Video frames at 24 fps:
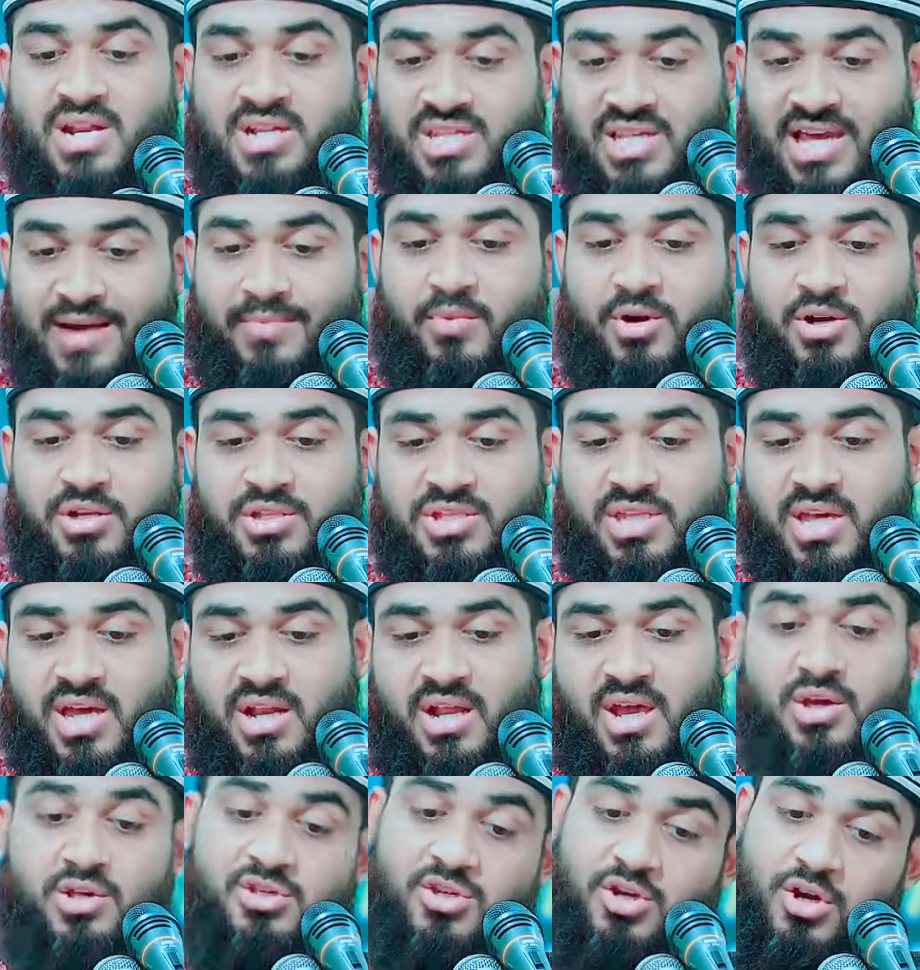তার সামর্থ্যের
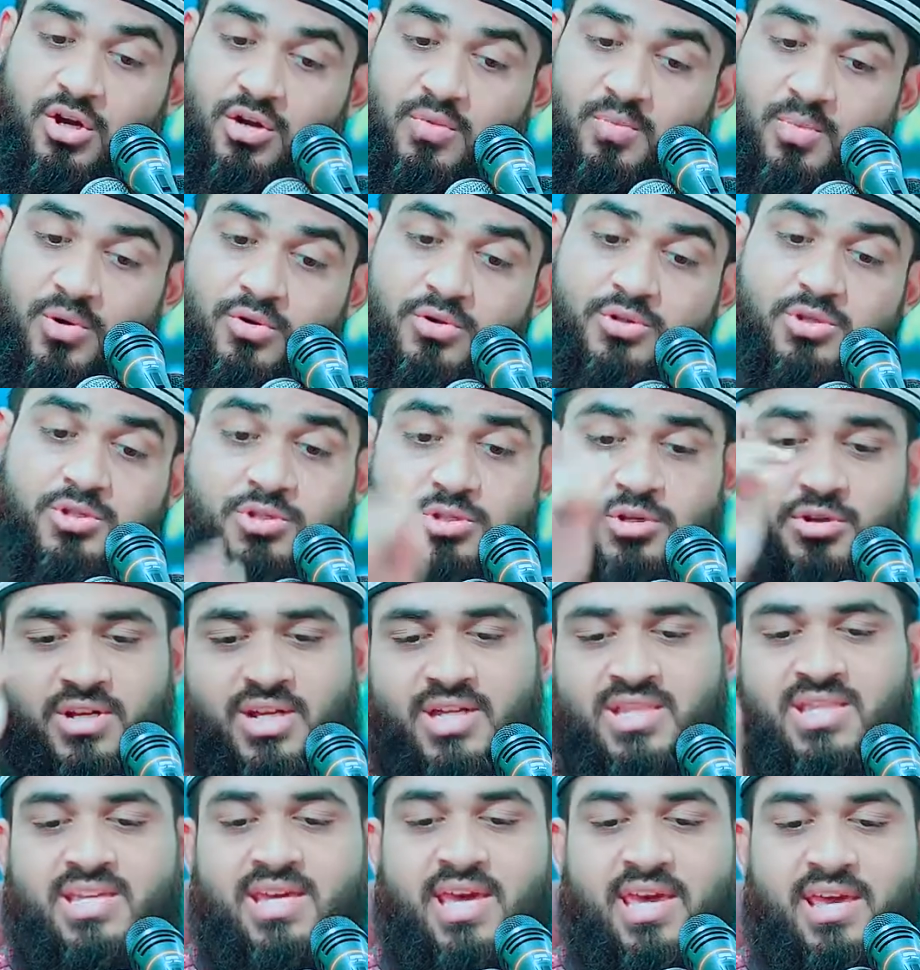সর্বোচ্চটা
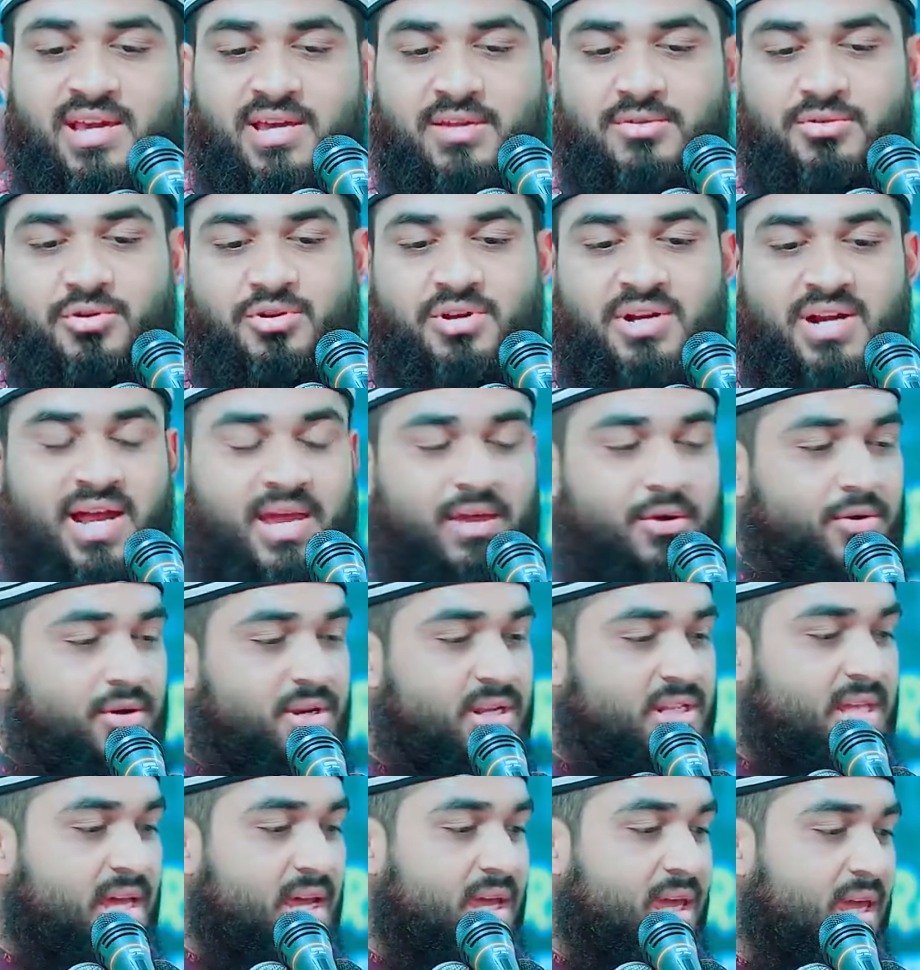দিয়েই কিন্তু ট্রাই
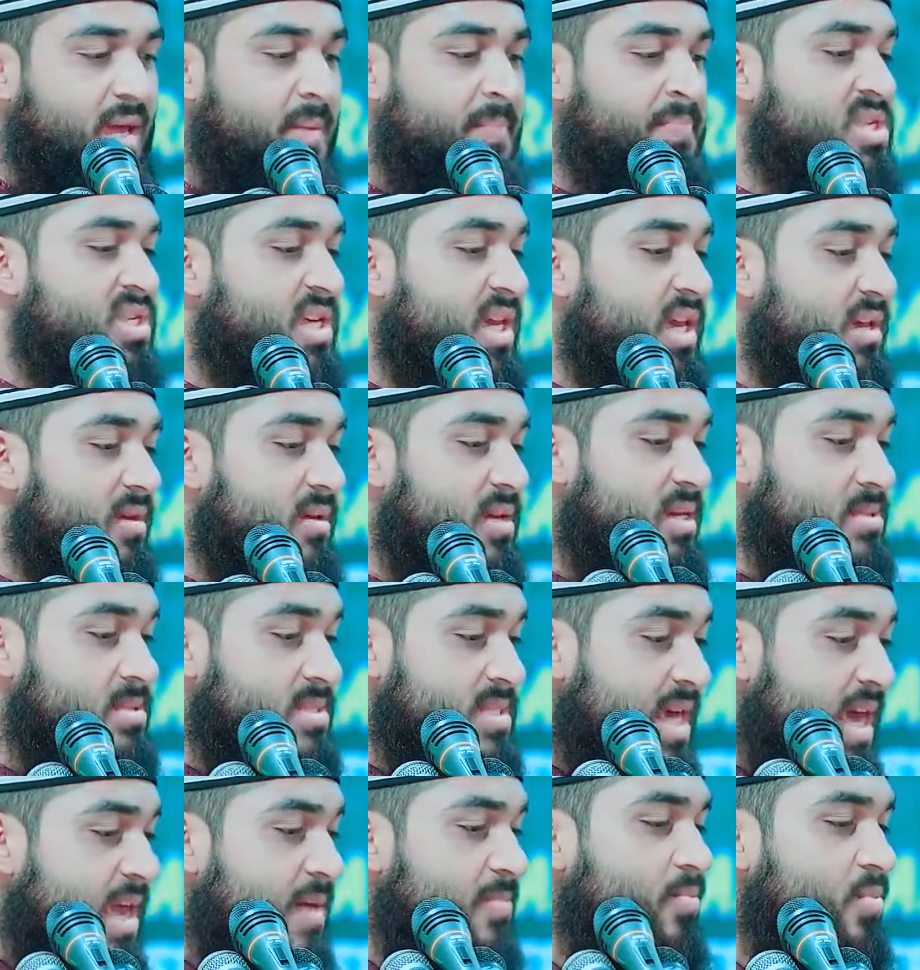করে থাকে সেই
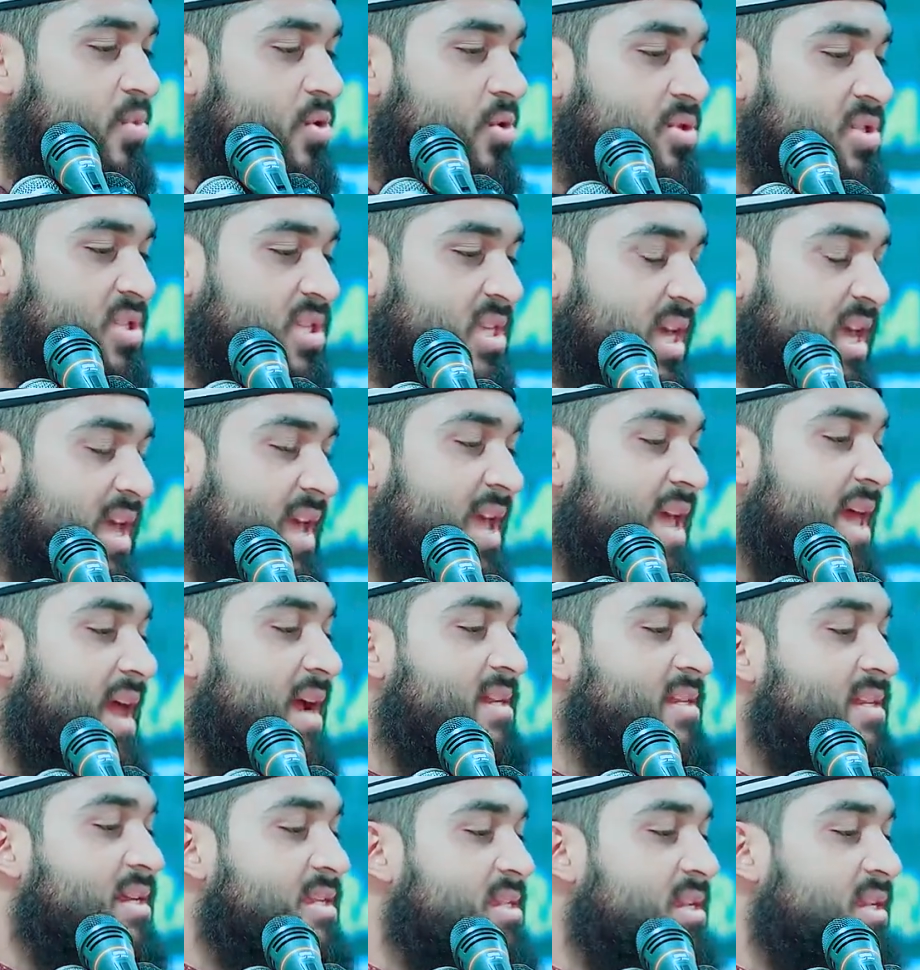সেম মুহূর্তে
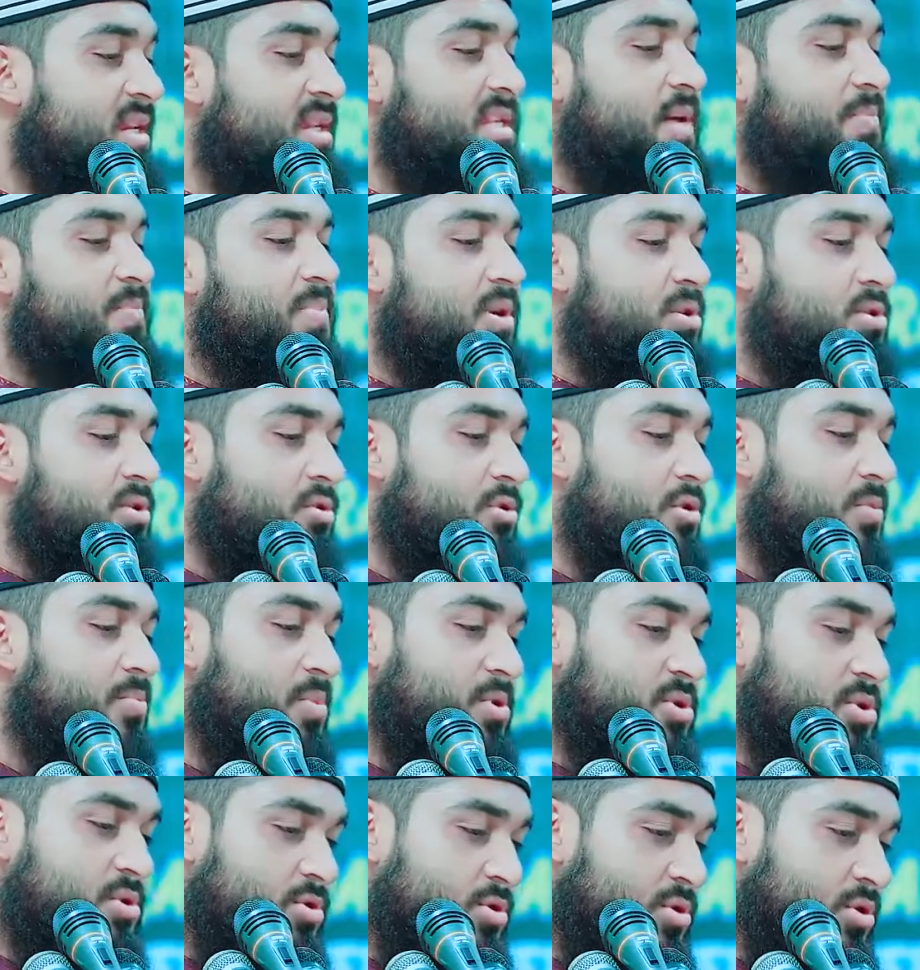একটা জিনিস আপনার জন্য
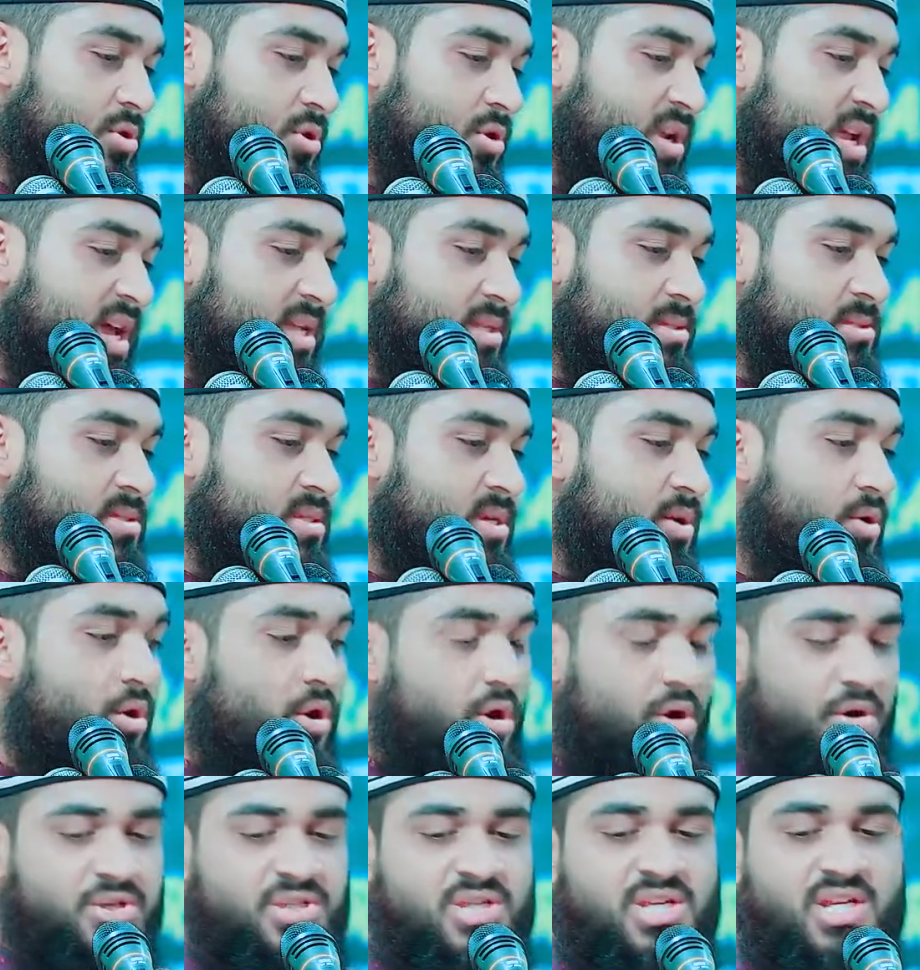পছন্দ করে আনছে
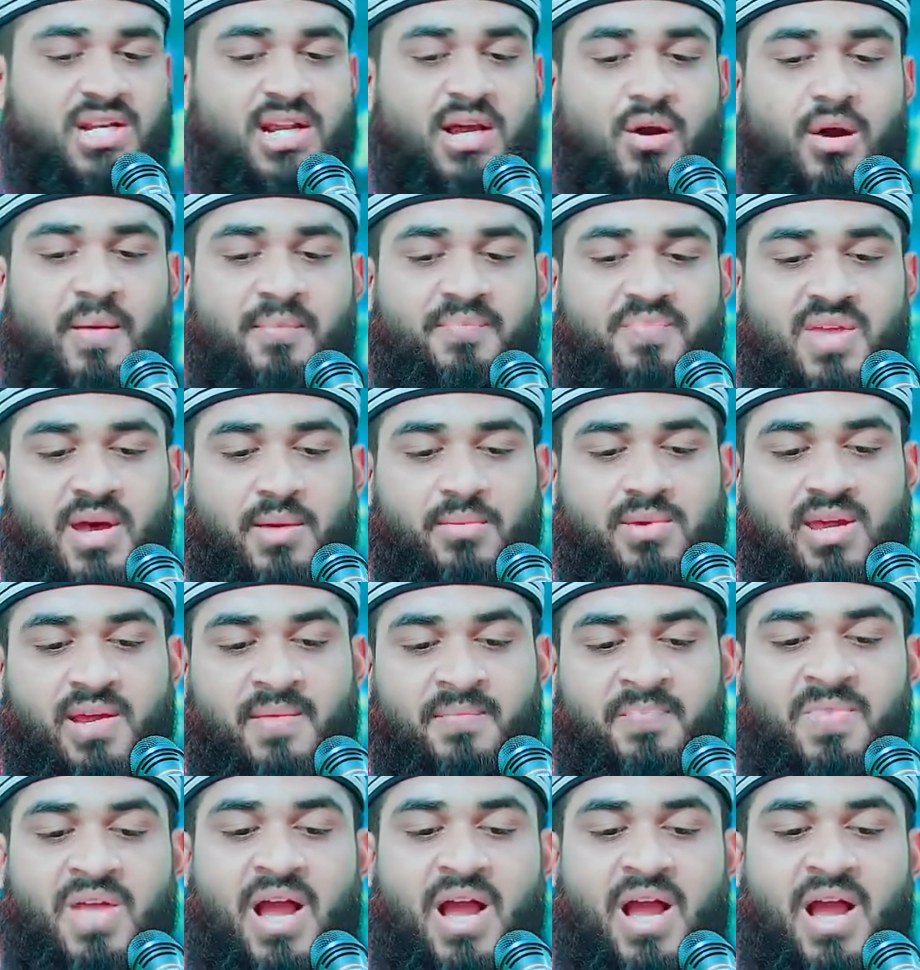হোক সেটা সেটা কম দামি